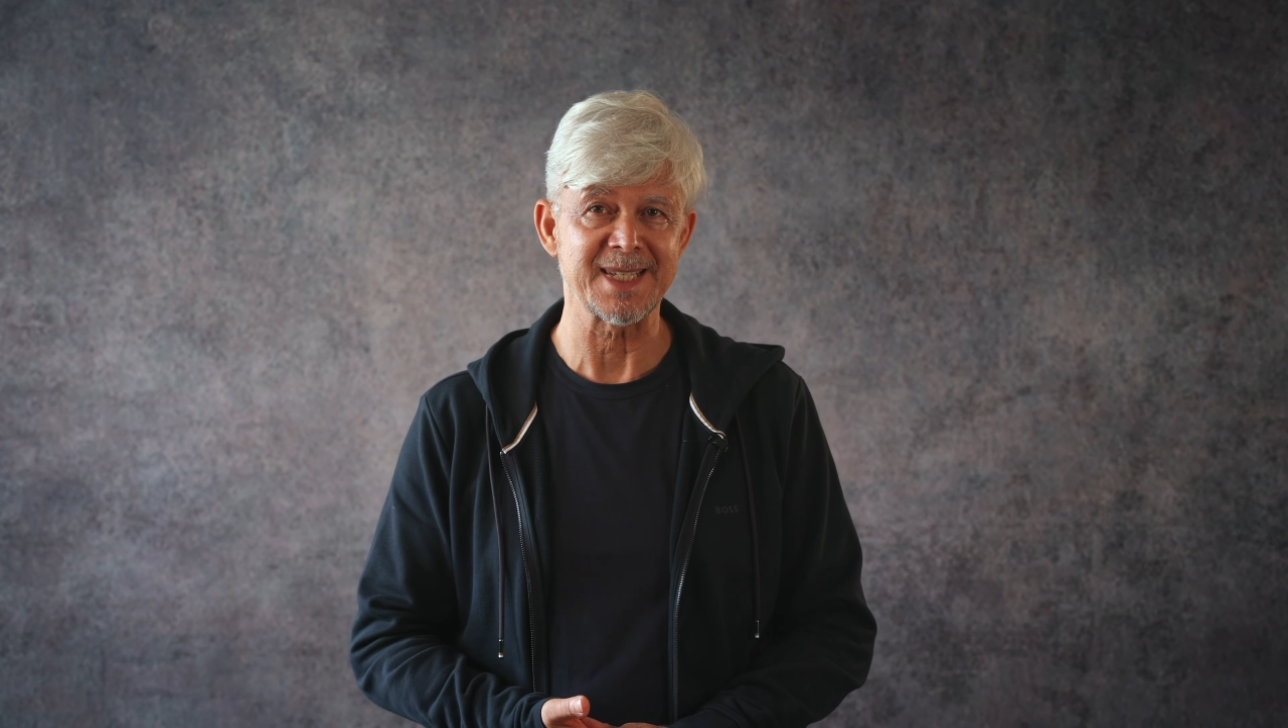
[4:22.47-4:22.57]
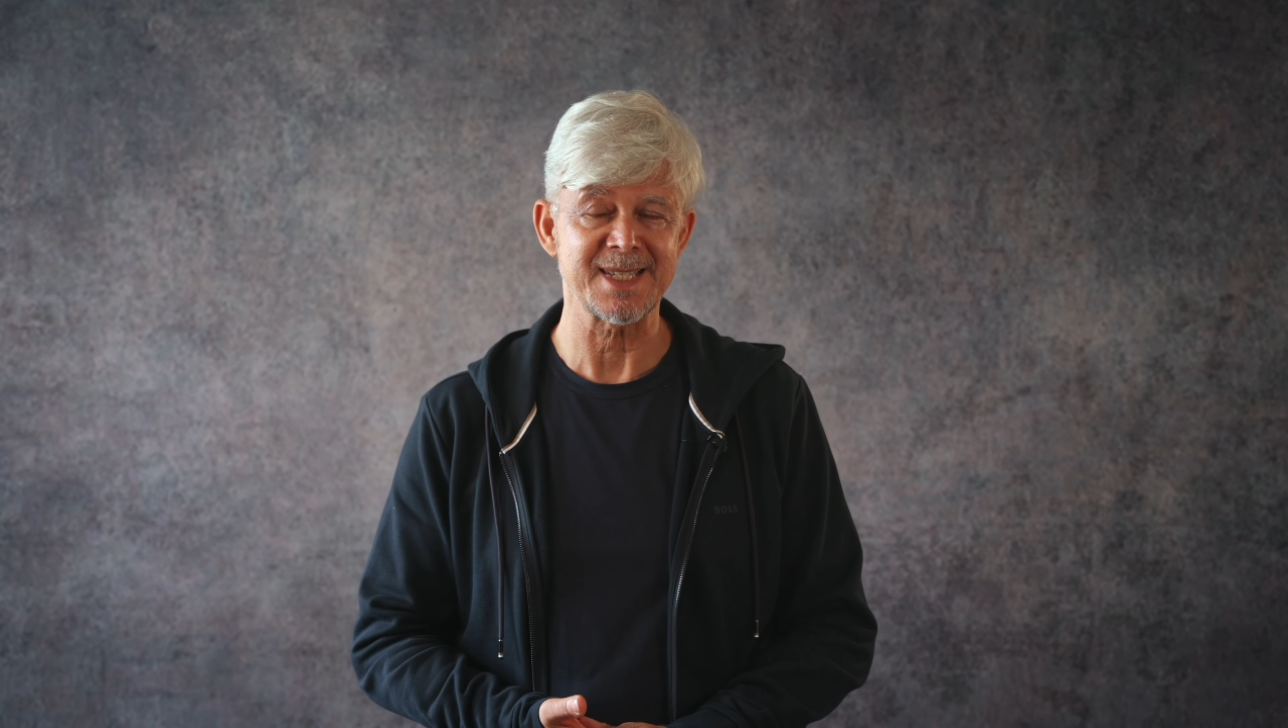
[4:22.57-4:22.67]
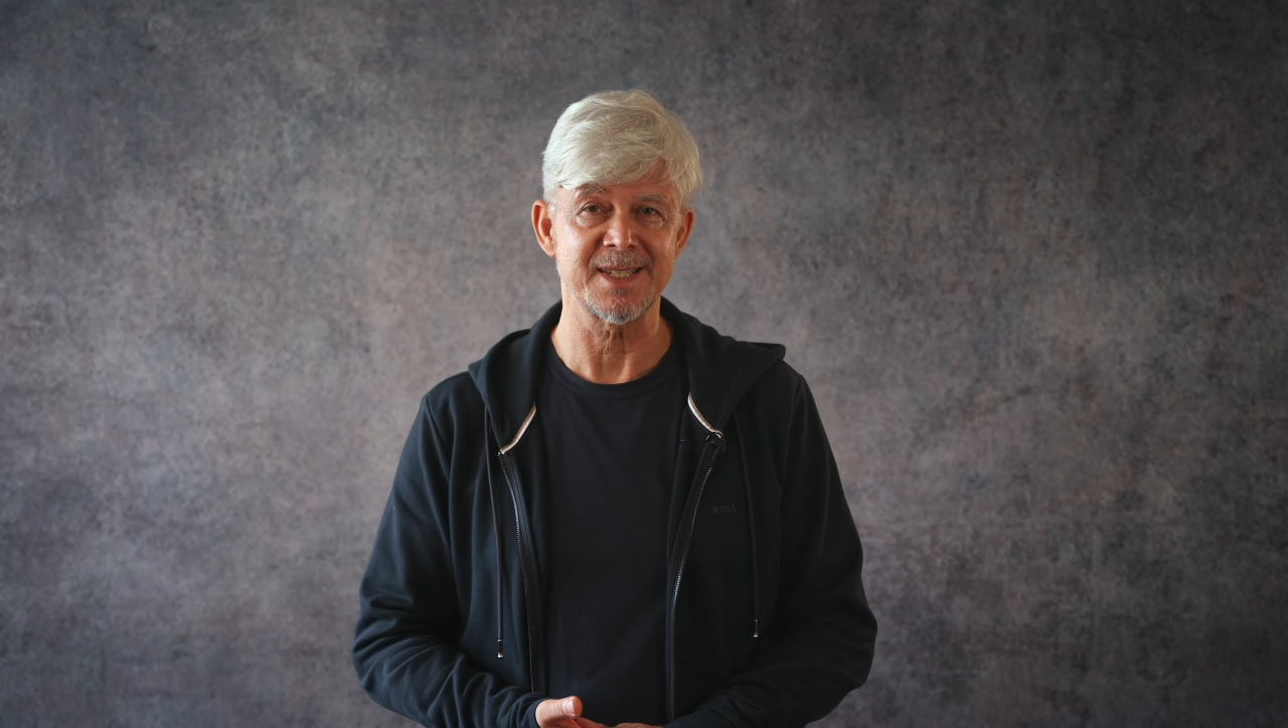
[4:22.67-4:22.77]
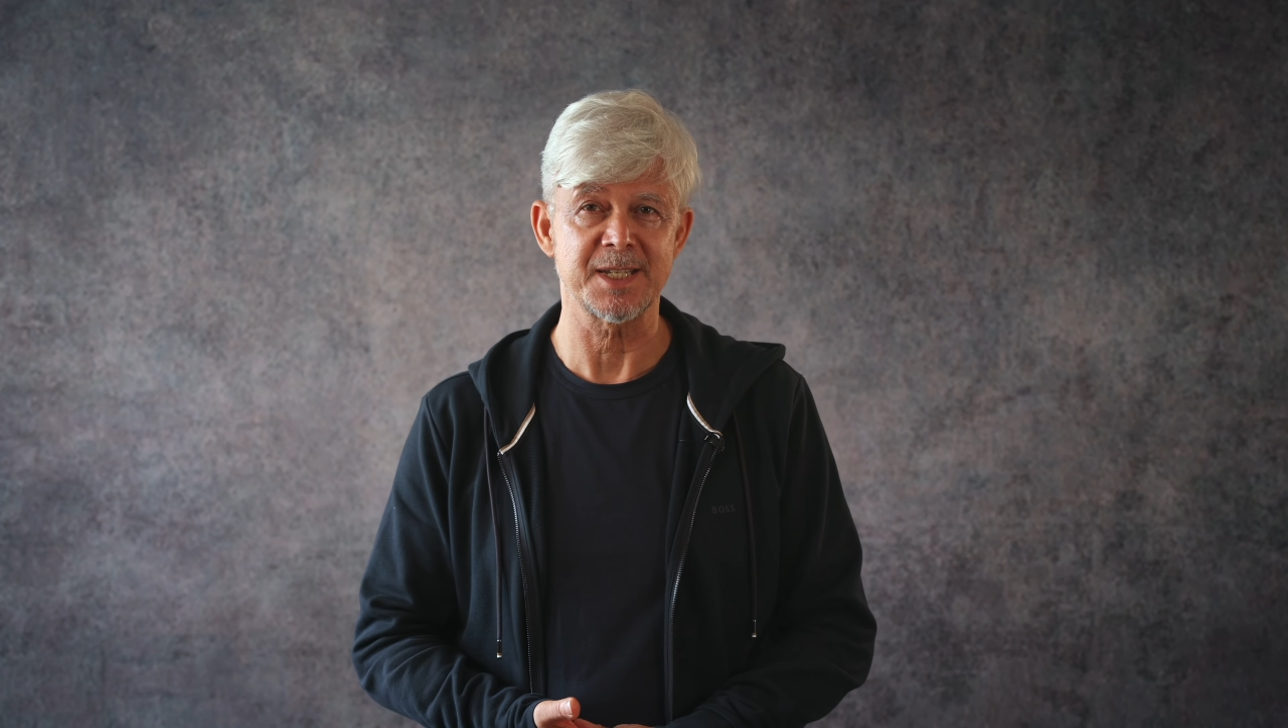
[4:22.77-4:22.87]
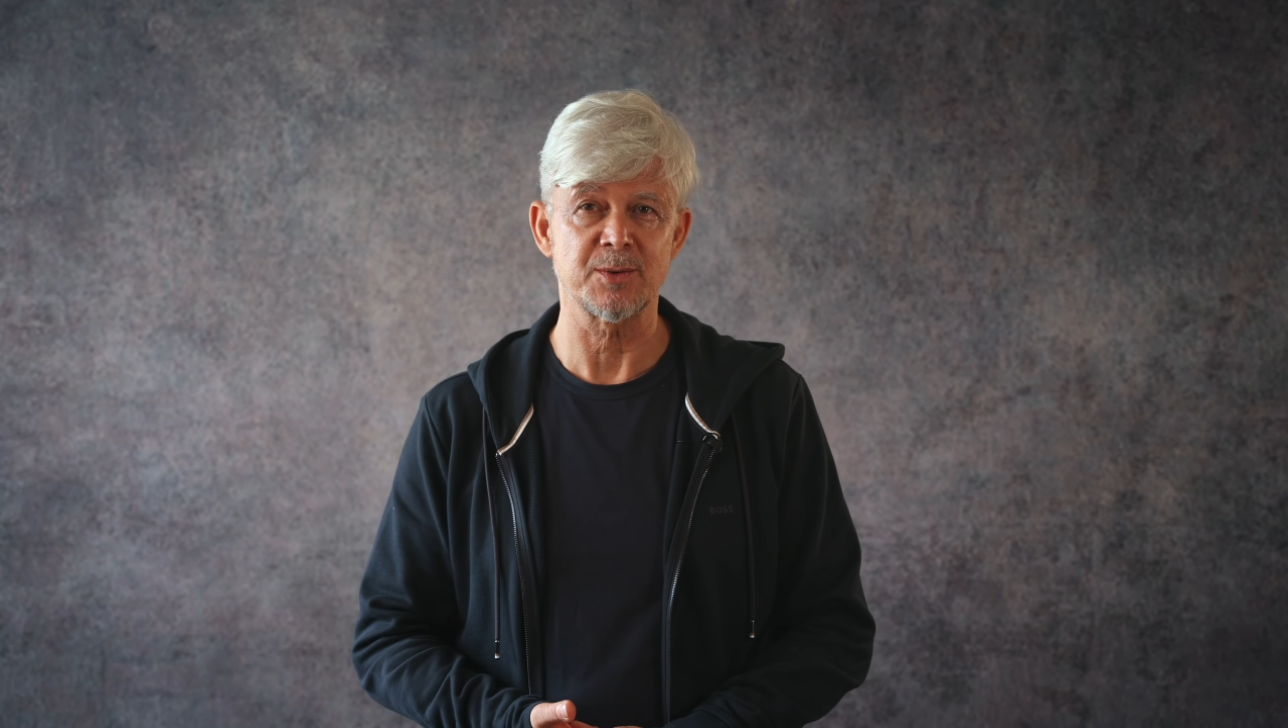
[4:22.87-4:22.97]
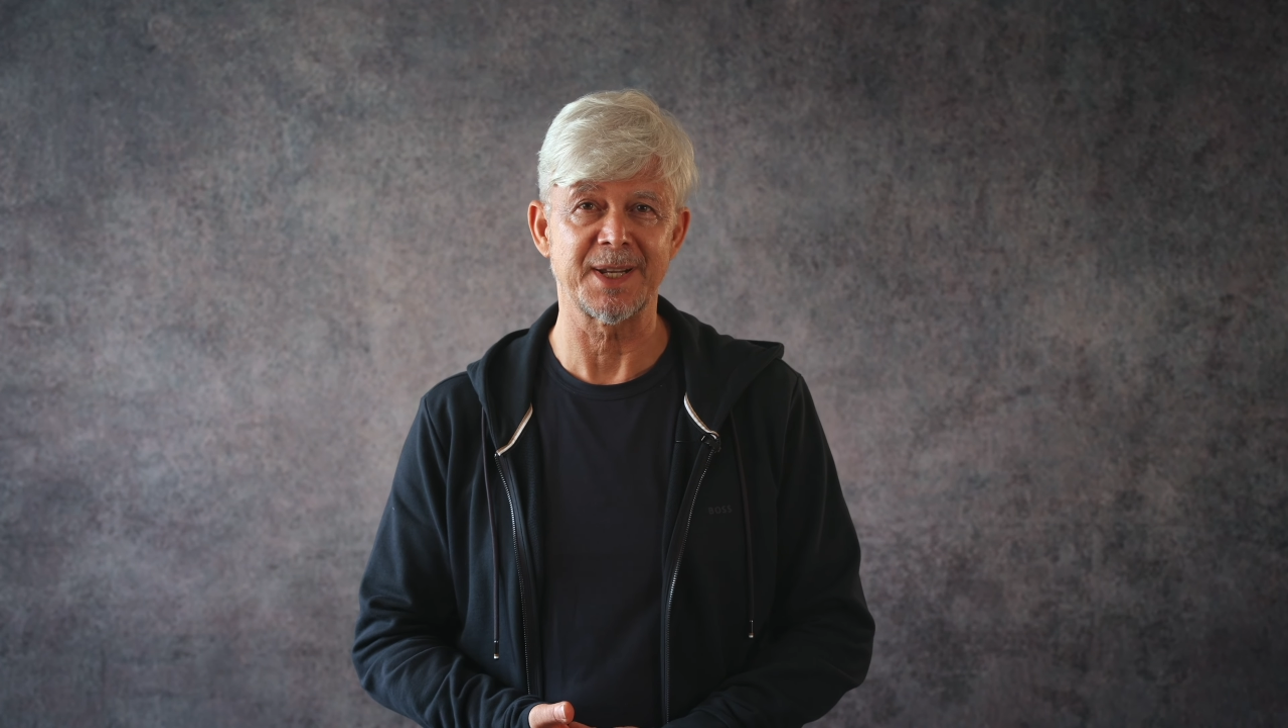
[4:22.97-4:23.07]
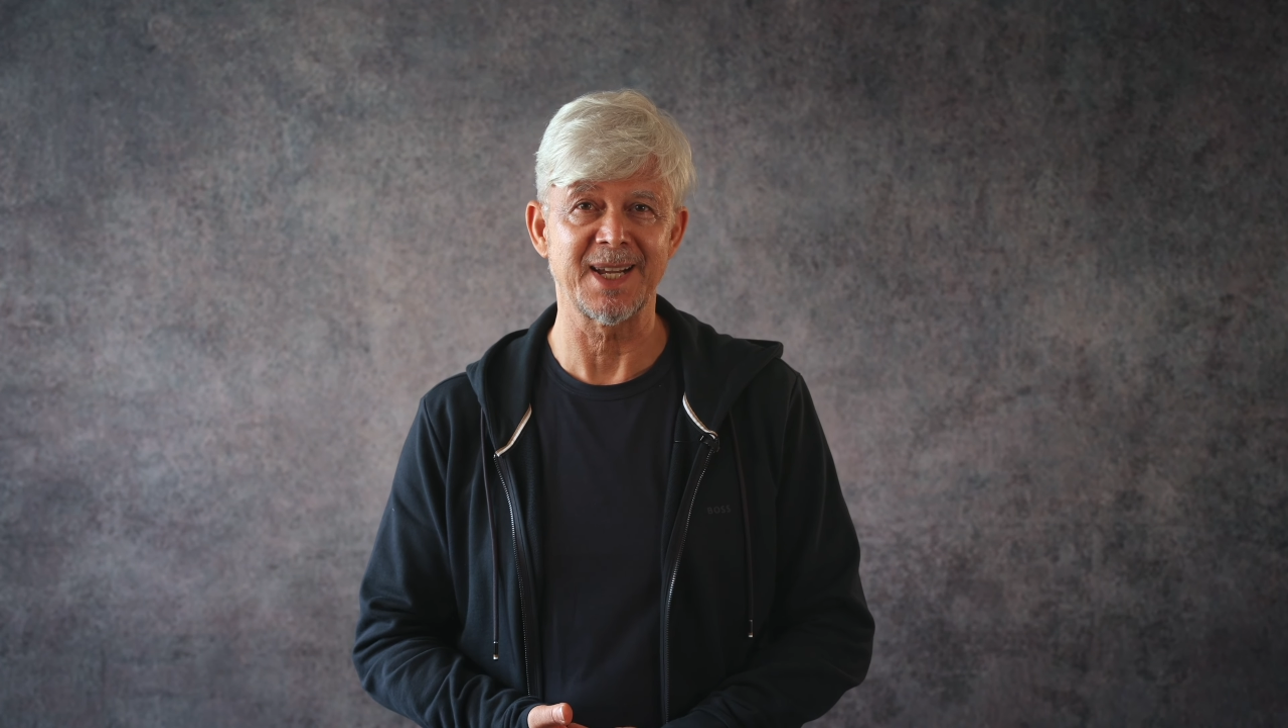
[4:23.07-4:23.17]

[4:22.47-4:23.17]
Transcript: ersten Sitzung